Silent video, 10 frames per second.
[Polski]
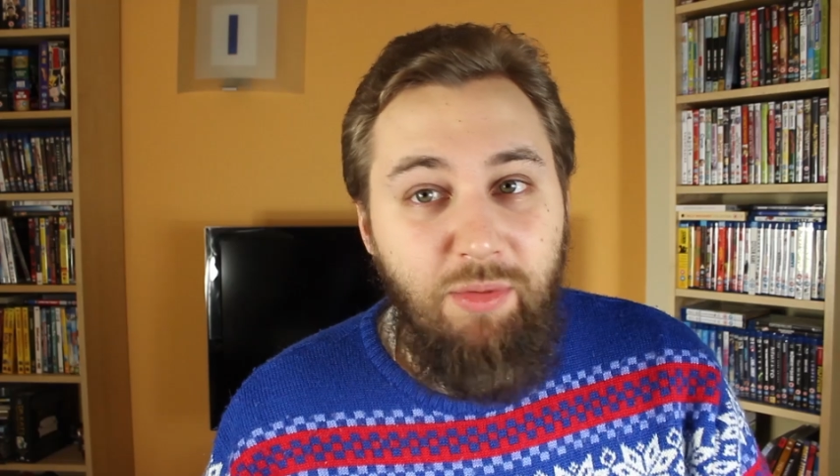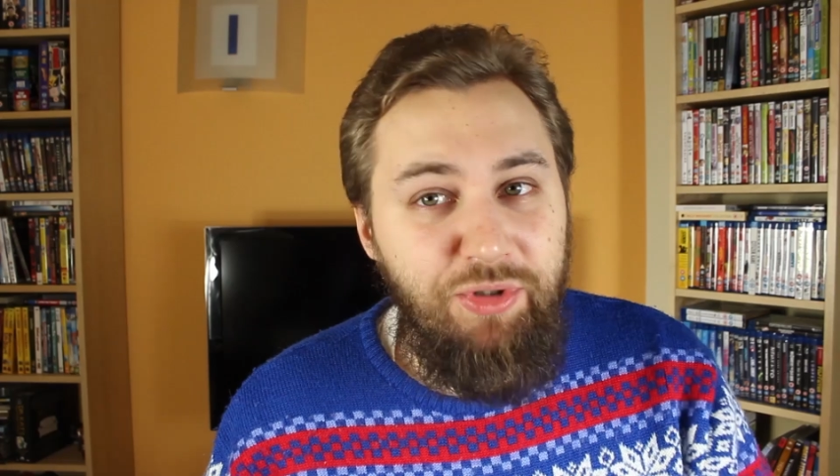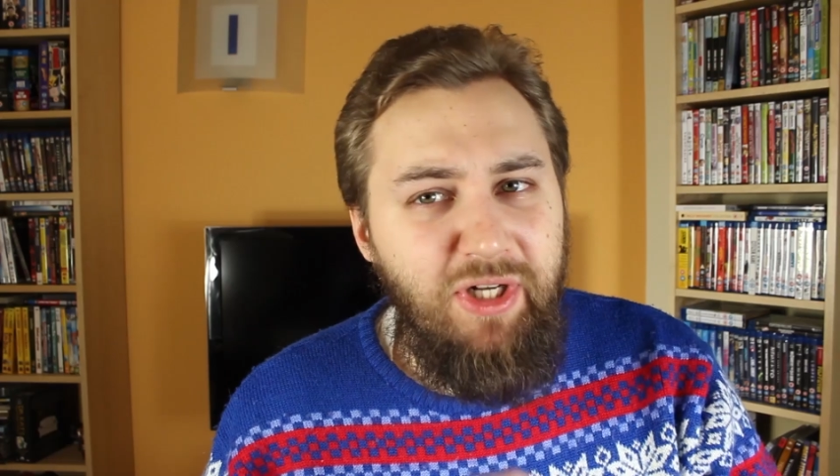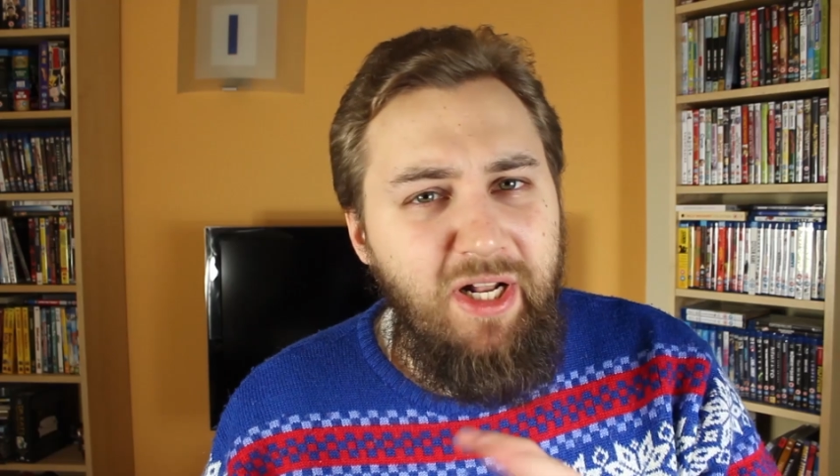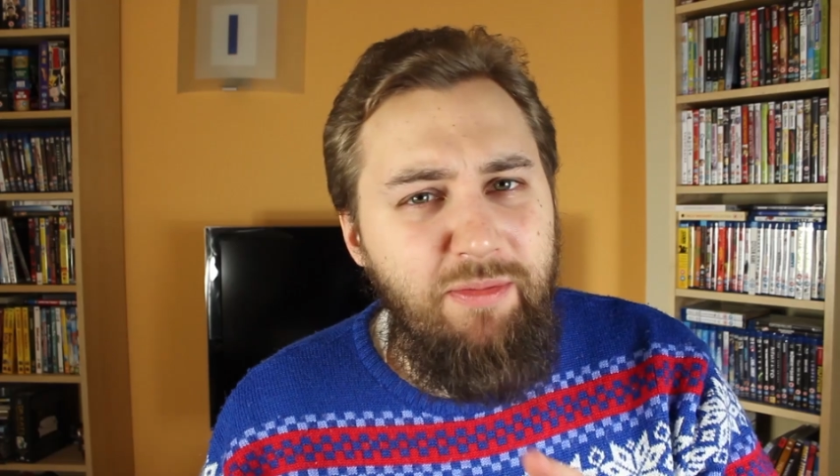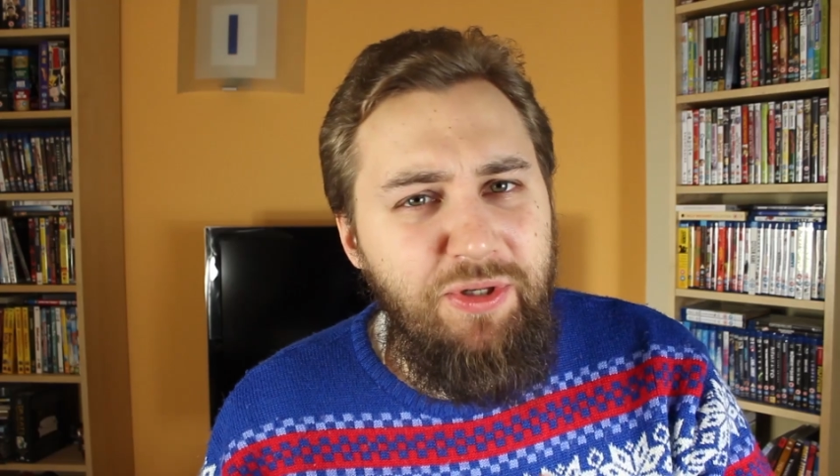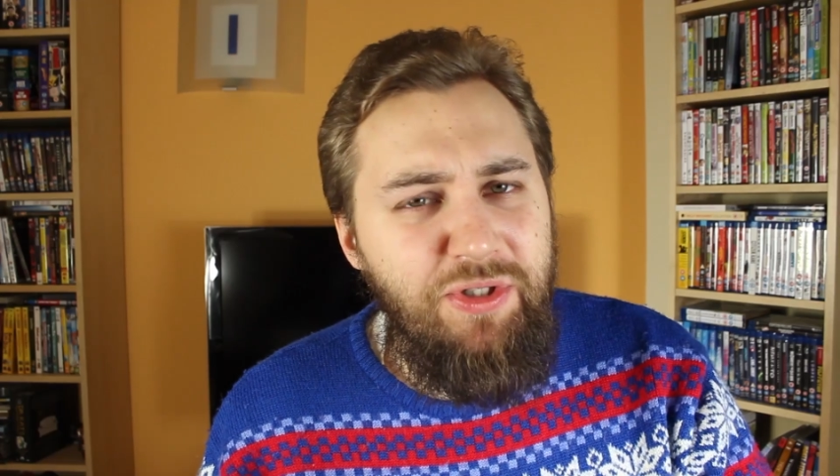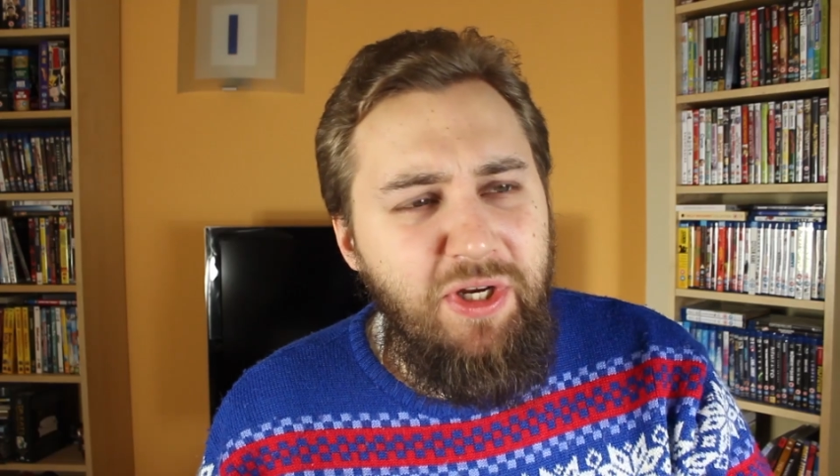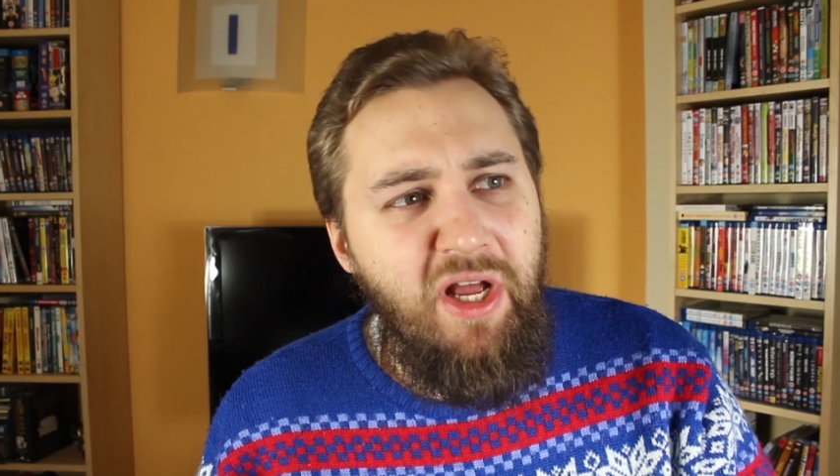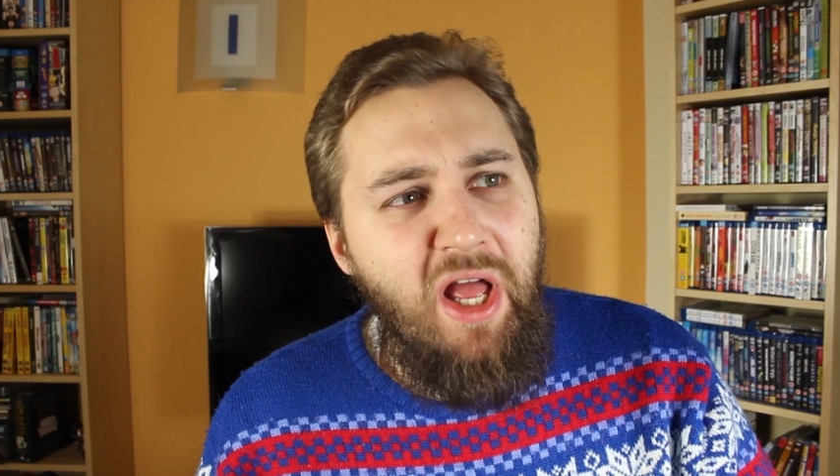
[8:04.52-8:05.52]

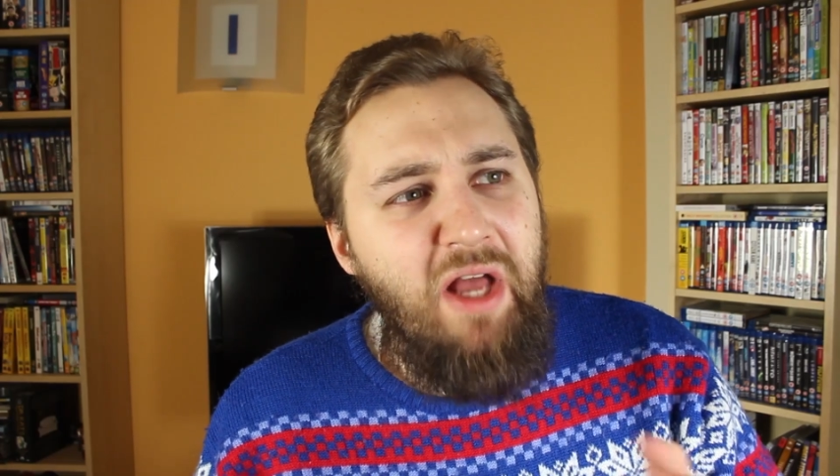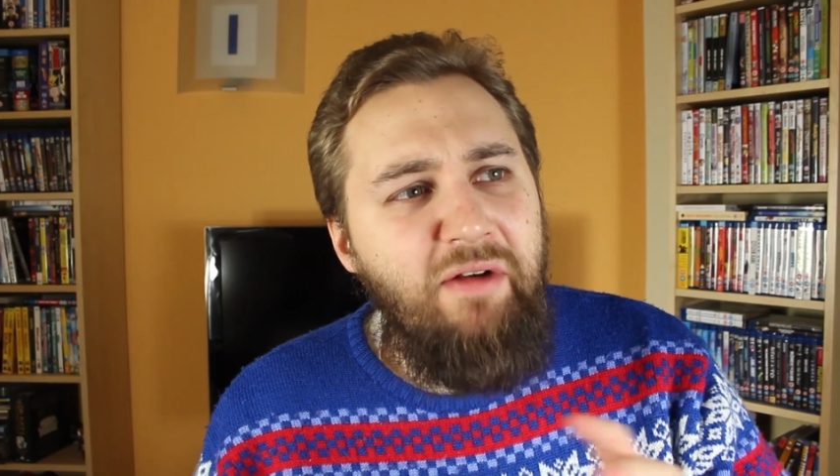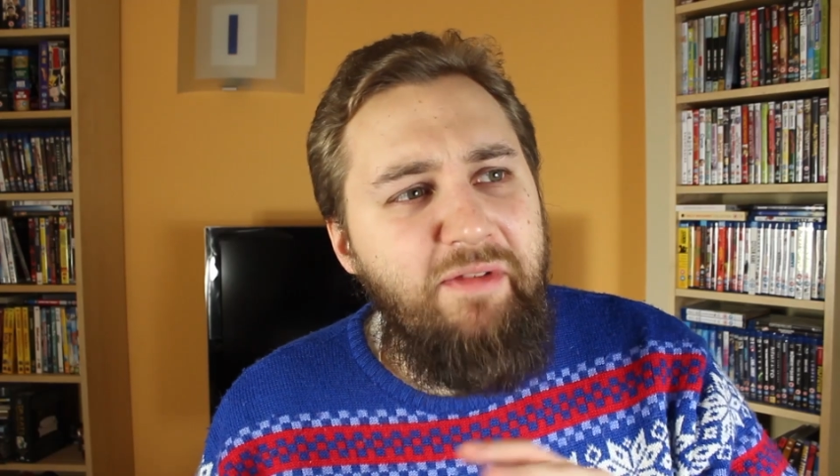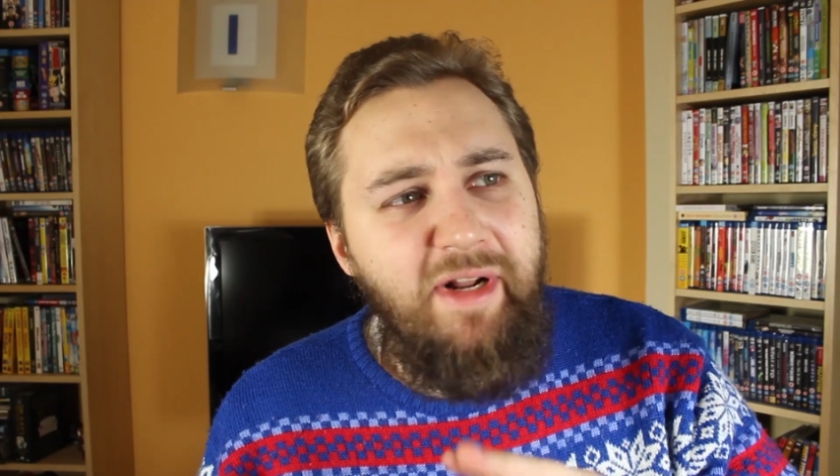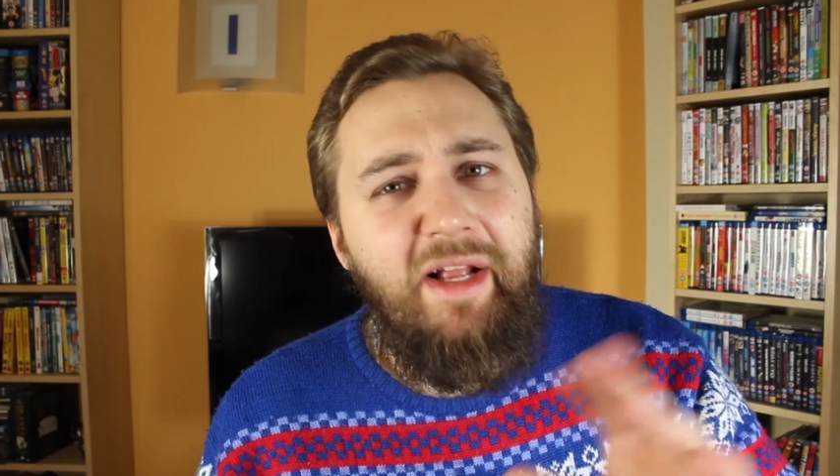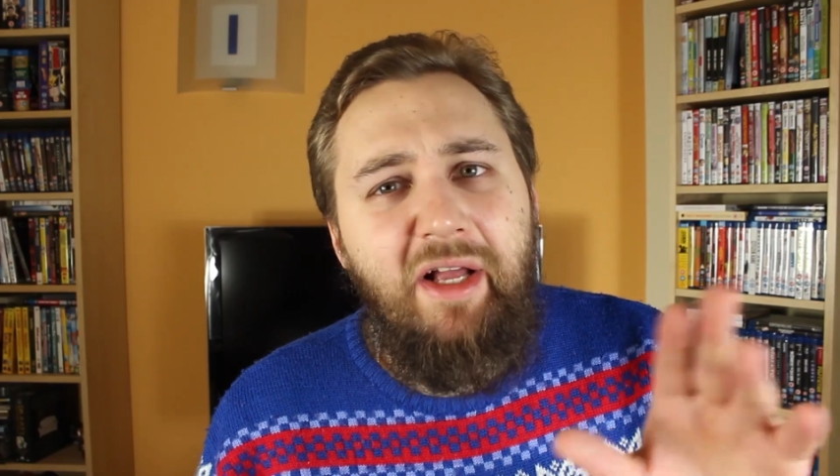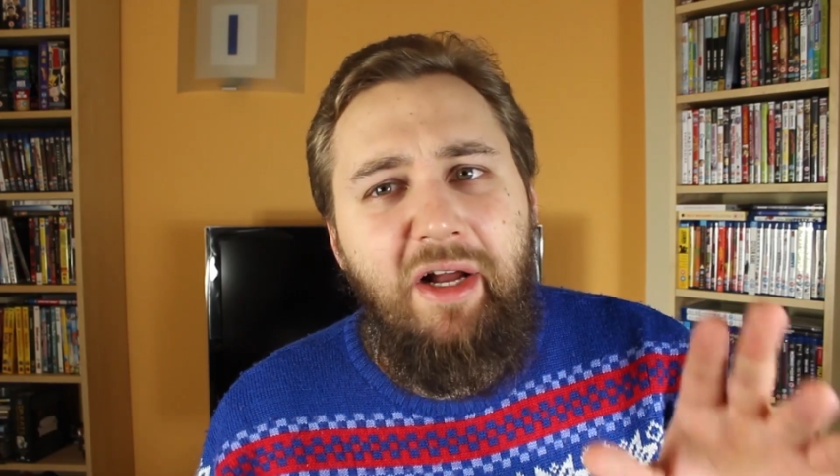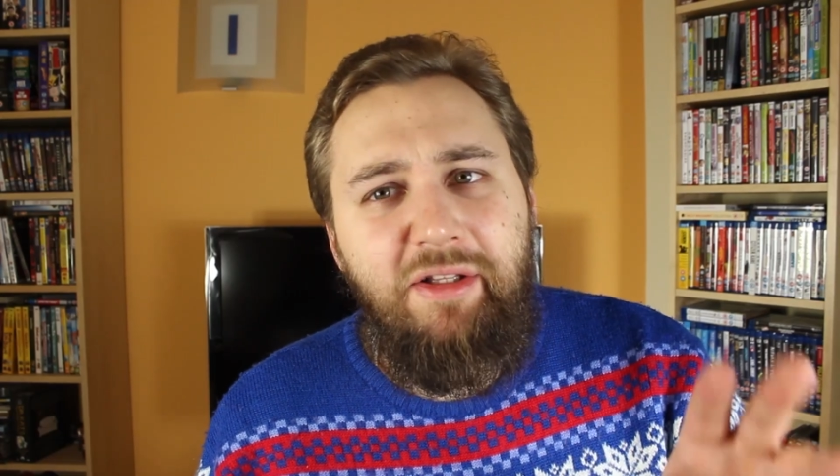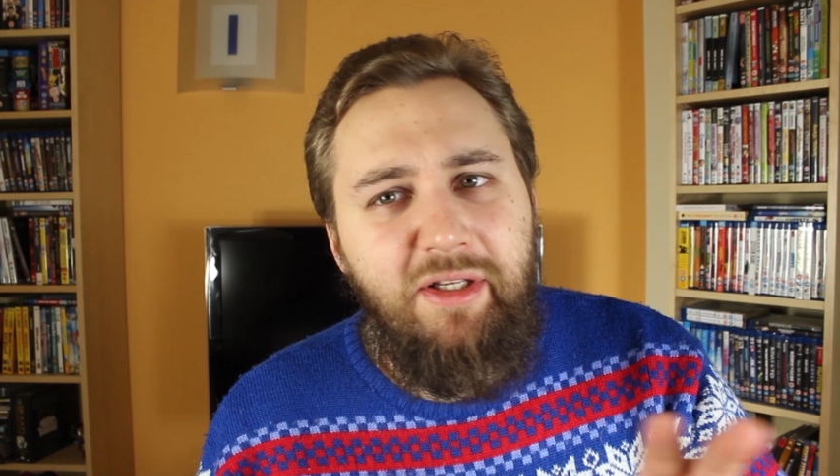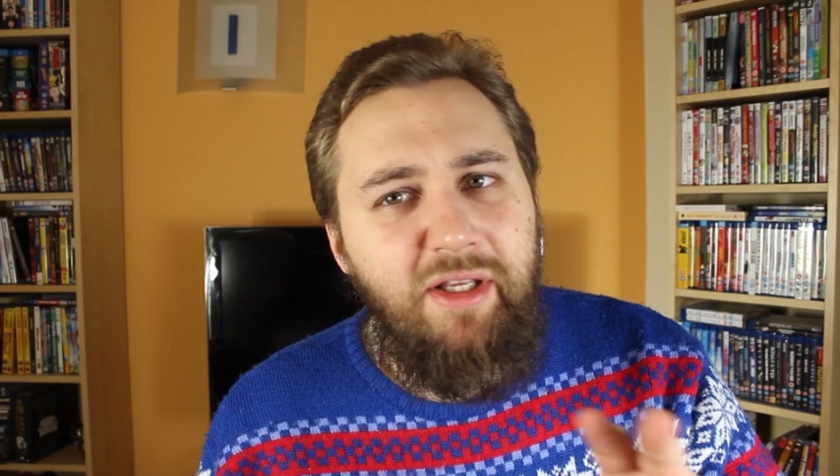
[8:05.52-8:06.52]
Pomyślelibyście, w
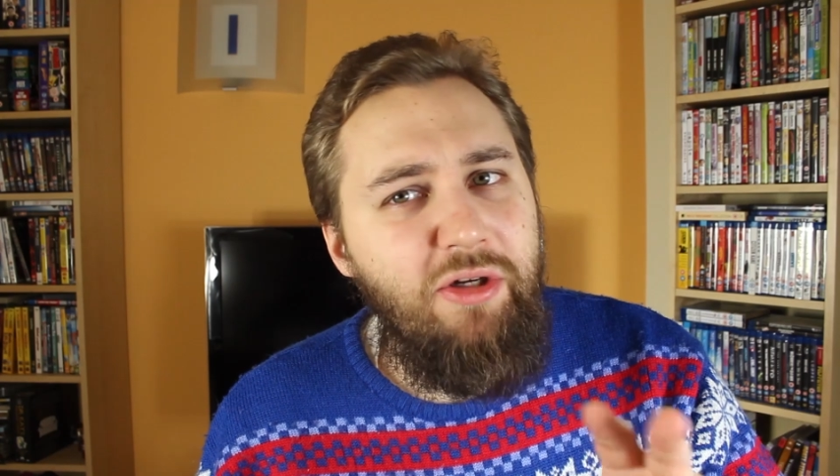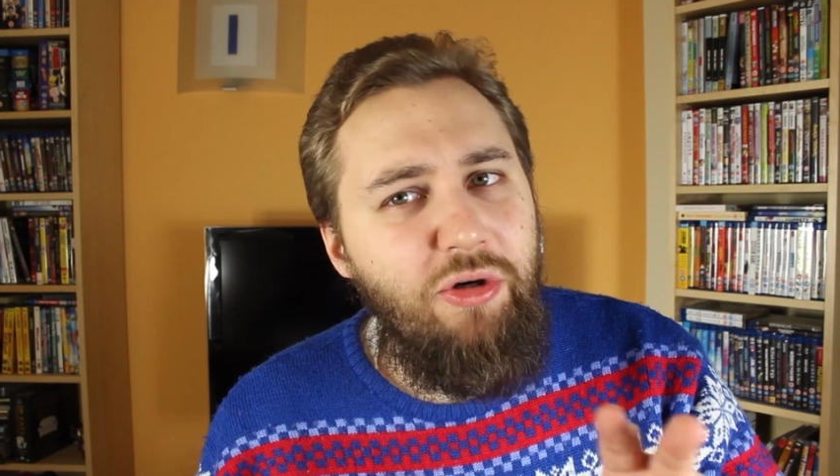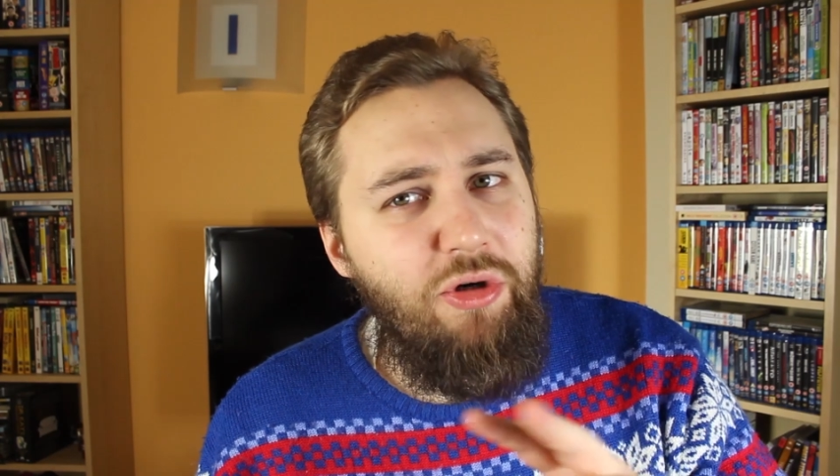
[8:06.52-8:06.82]
rękach takiego